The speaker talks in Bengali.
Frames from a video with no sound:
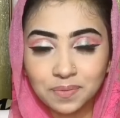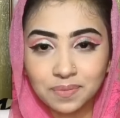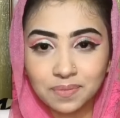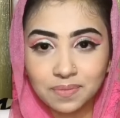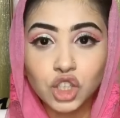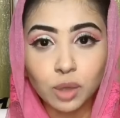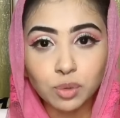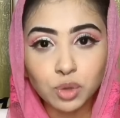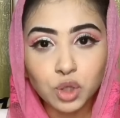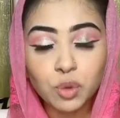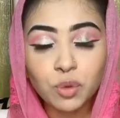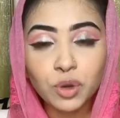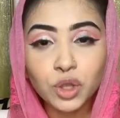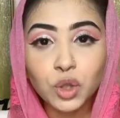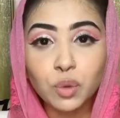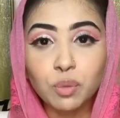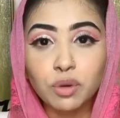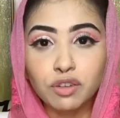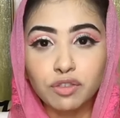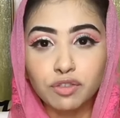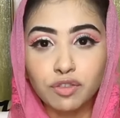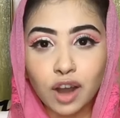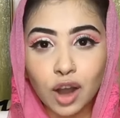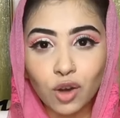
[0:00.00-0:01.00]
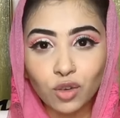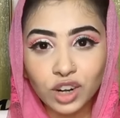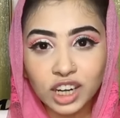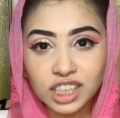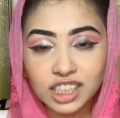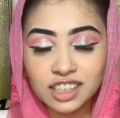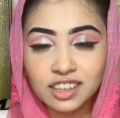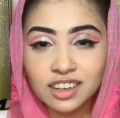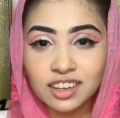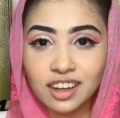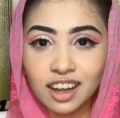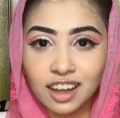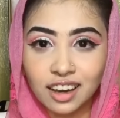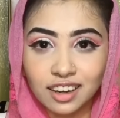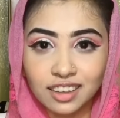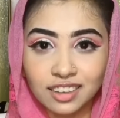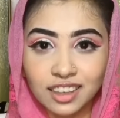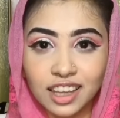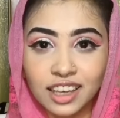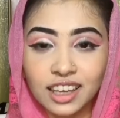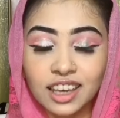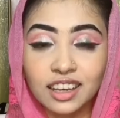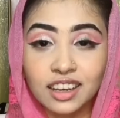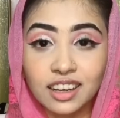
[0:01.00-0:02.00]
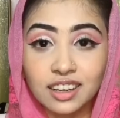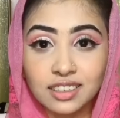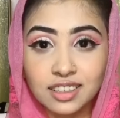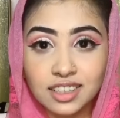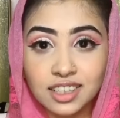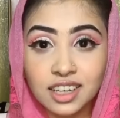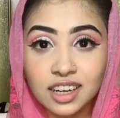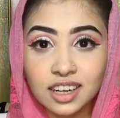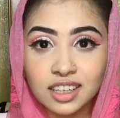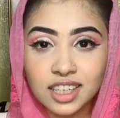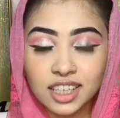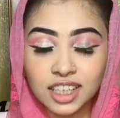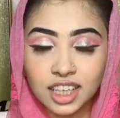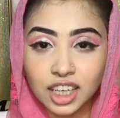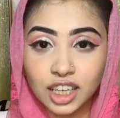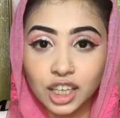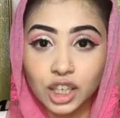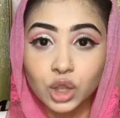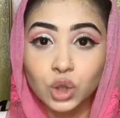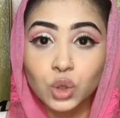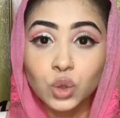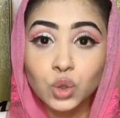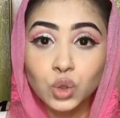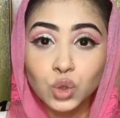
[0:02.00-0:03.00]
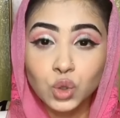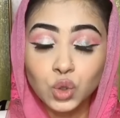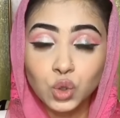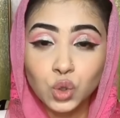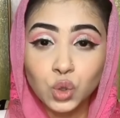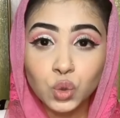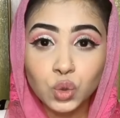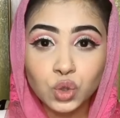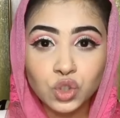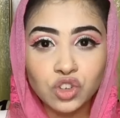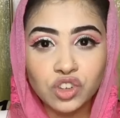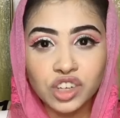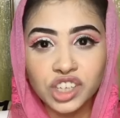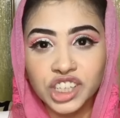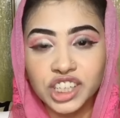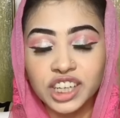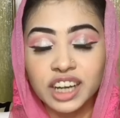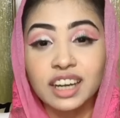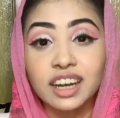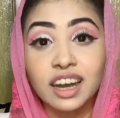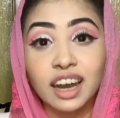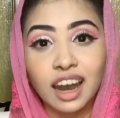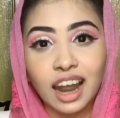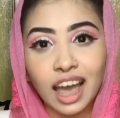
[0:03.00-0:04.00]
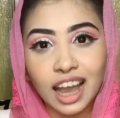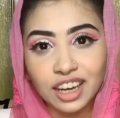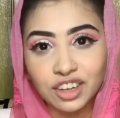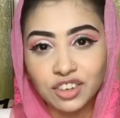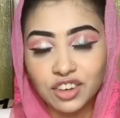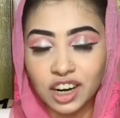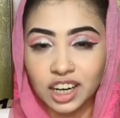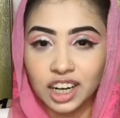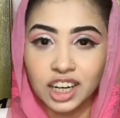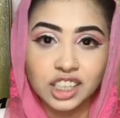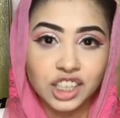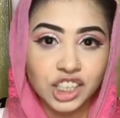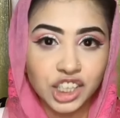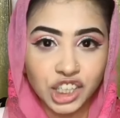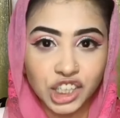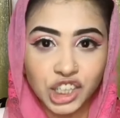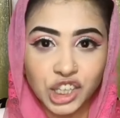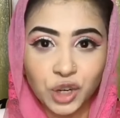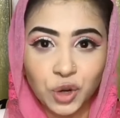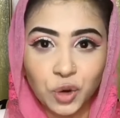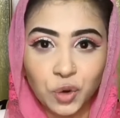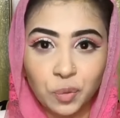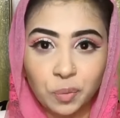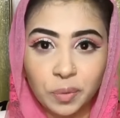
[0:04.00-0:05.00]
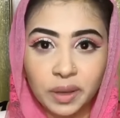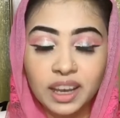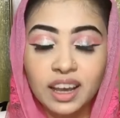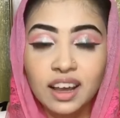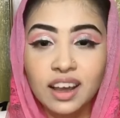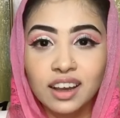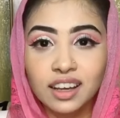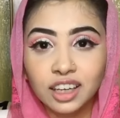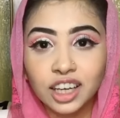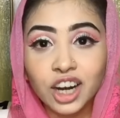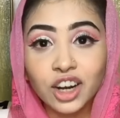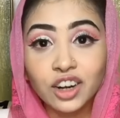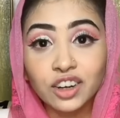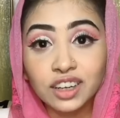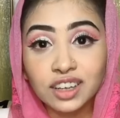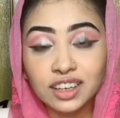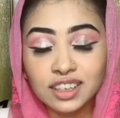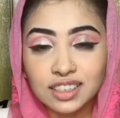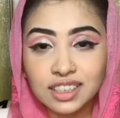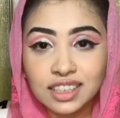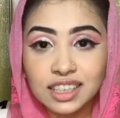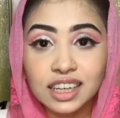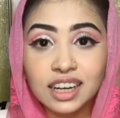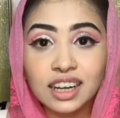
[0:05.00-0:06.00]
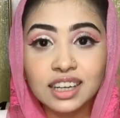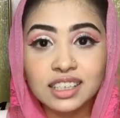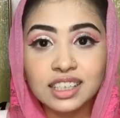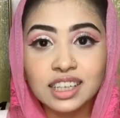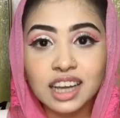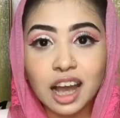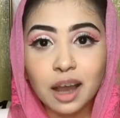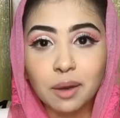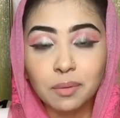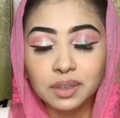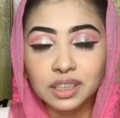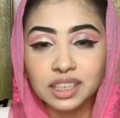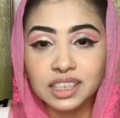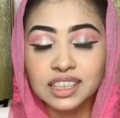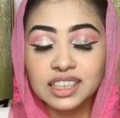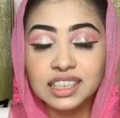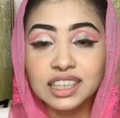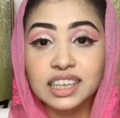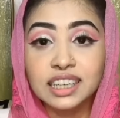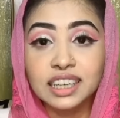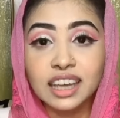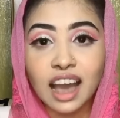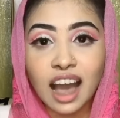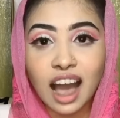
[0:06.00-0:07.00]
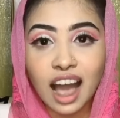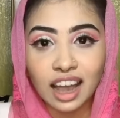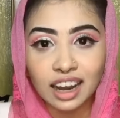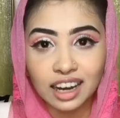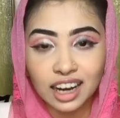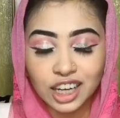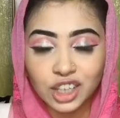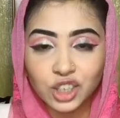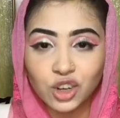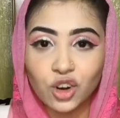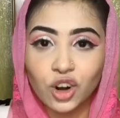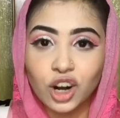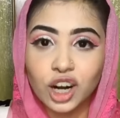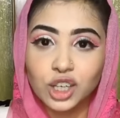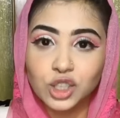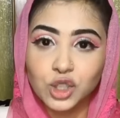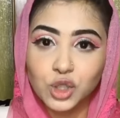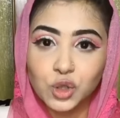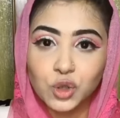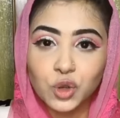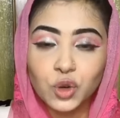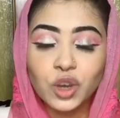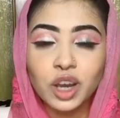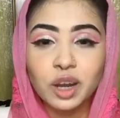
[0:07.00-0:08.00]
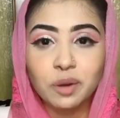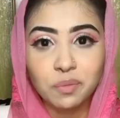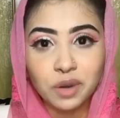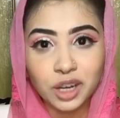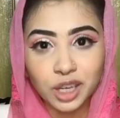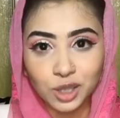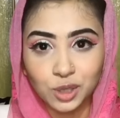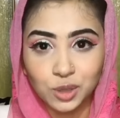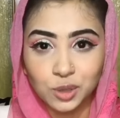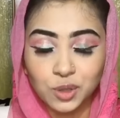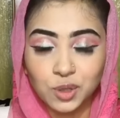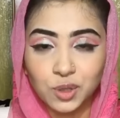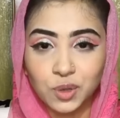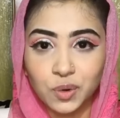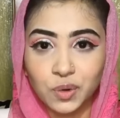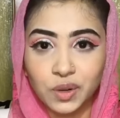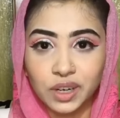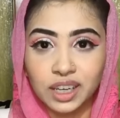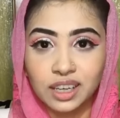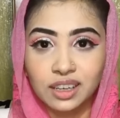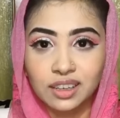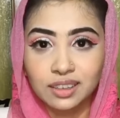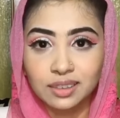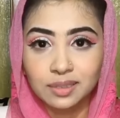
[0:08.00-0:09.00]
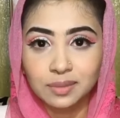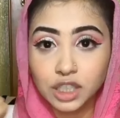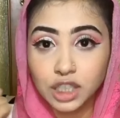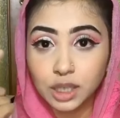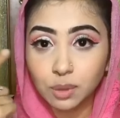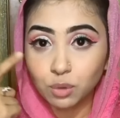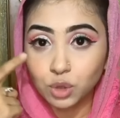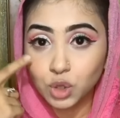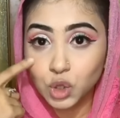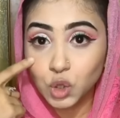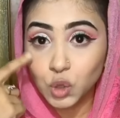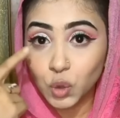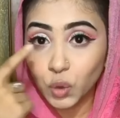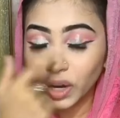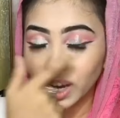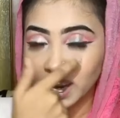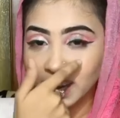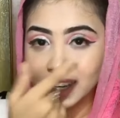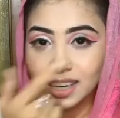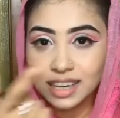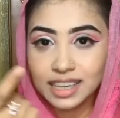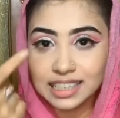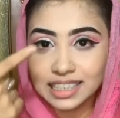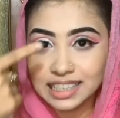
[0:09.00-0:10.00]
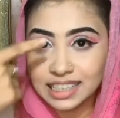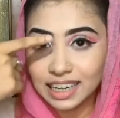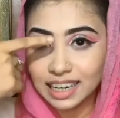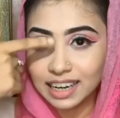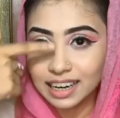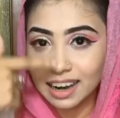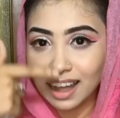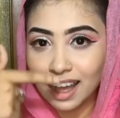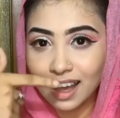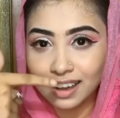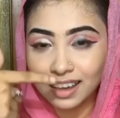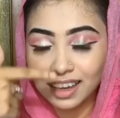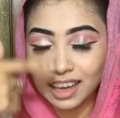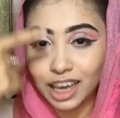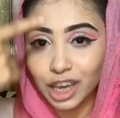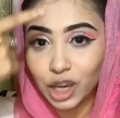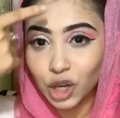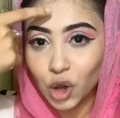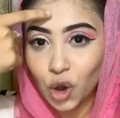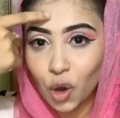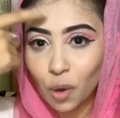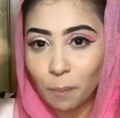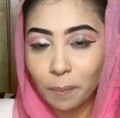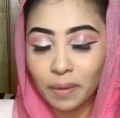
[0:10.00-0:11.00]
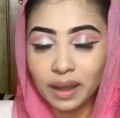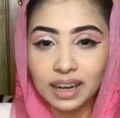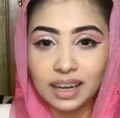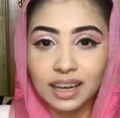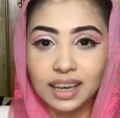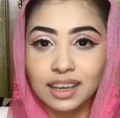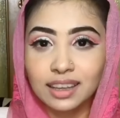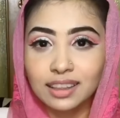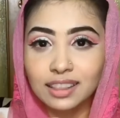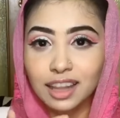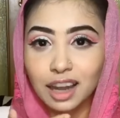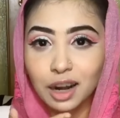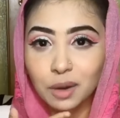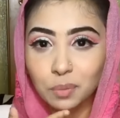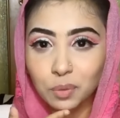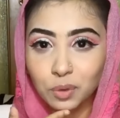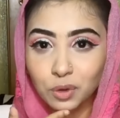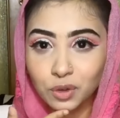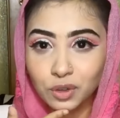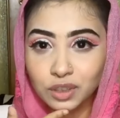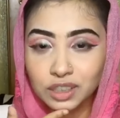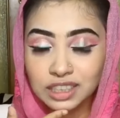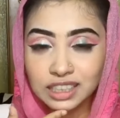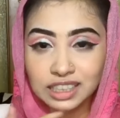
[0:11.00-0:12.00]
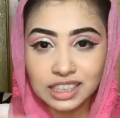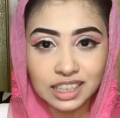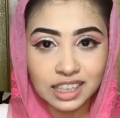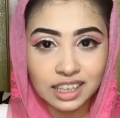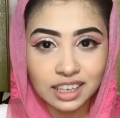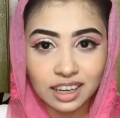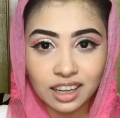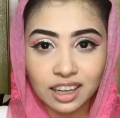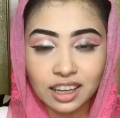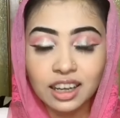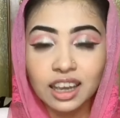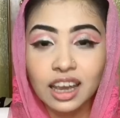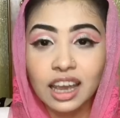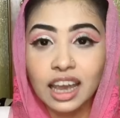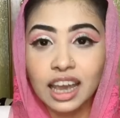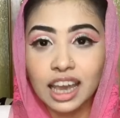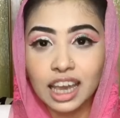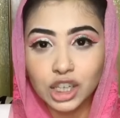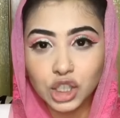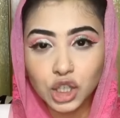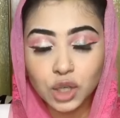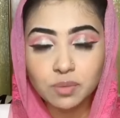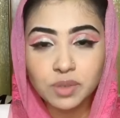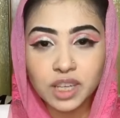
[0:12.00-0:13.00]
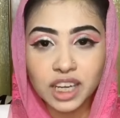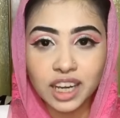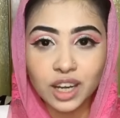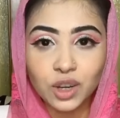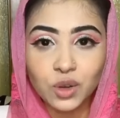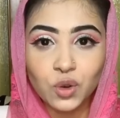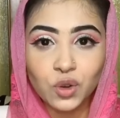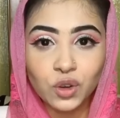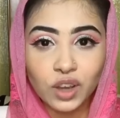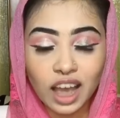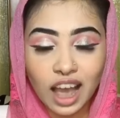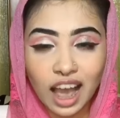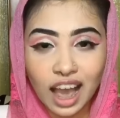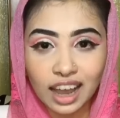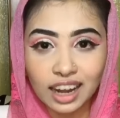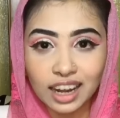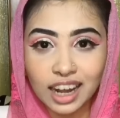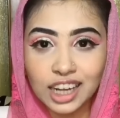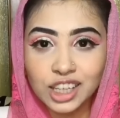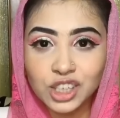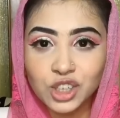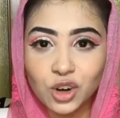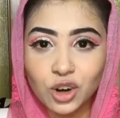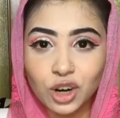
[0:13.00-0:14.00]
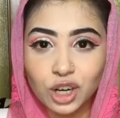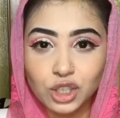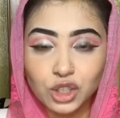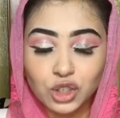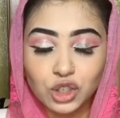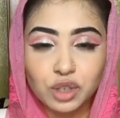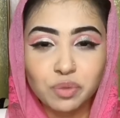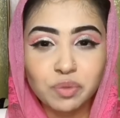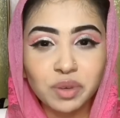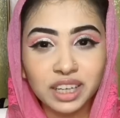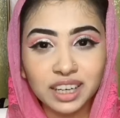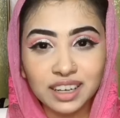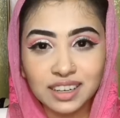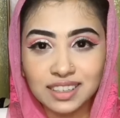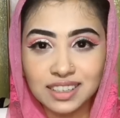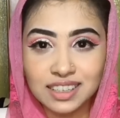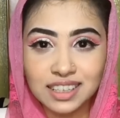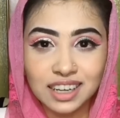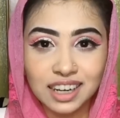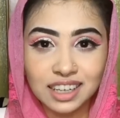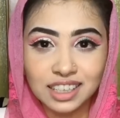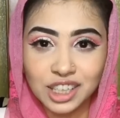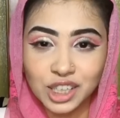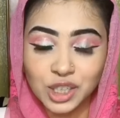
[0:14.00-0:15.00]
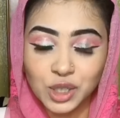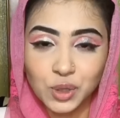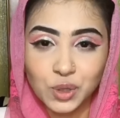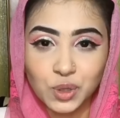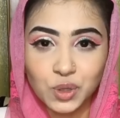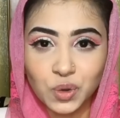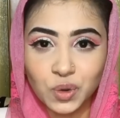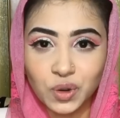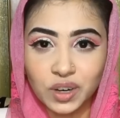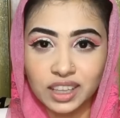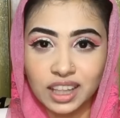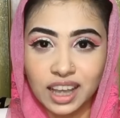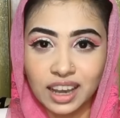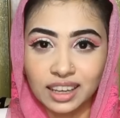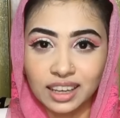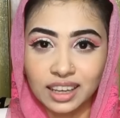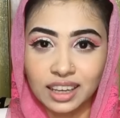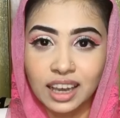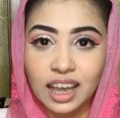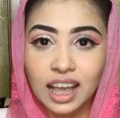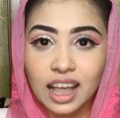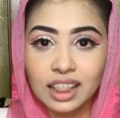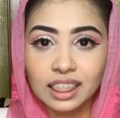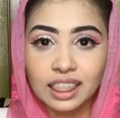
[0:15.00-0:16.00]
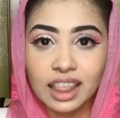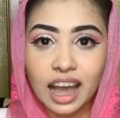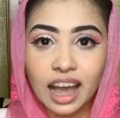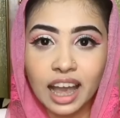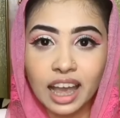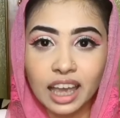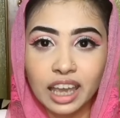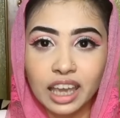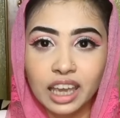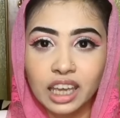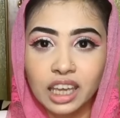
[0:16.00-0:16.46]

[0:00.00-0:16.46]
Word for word: সবসময় তোমার ফাউন্ডেশনের কালার থেকে কনসিলারটাকে কিন্তু টু থ্রি শেড লাইট রাখার চেষ্টা করবে কারণ কনসিলারটা আমাদের স্কিনকে হাইলাইট করার জন্যই আমরা ইউজ করি যেমন চোখের নিচে নাকে কপালে তারপর চিনে এইসব জায়গাগুলোকে হাইলাইট করার জন্য আমরা কনসিলারটা ইউজ করে থাকি তাই